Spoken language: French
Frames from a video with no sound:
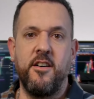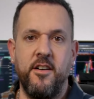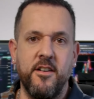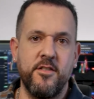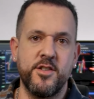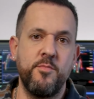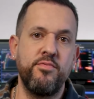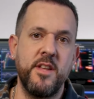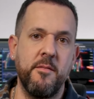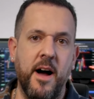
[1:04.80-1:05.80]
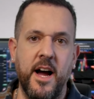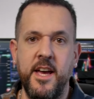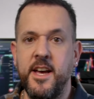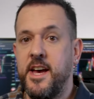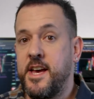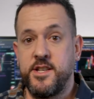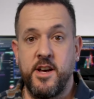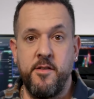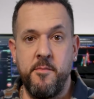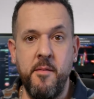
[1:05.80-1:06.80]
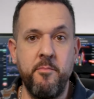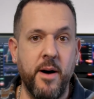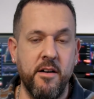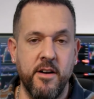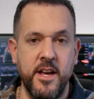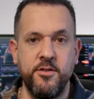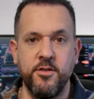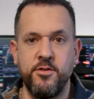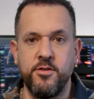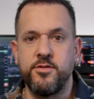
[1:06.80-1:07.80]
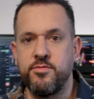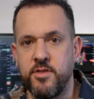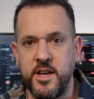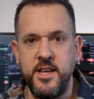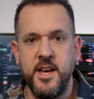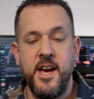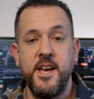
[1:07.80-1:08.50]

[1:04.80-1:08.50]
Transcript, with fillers: quand, j'ai pu démarrer, j'avais même pas, vous voyez, de, souris,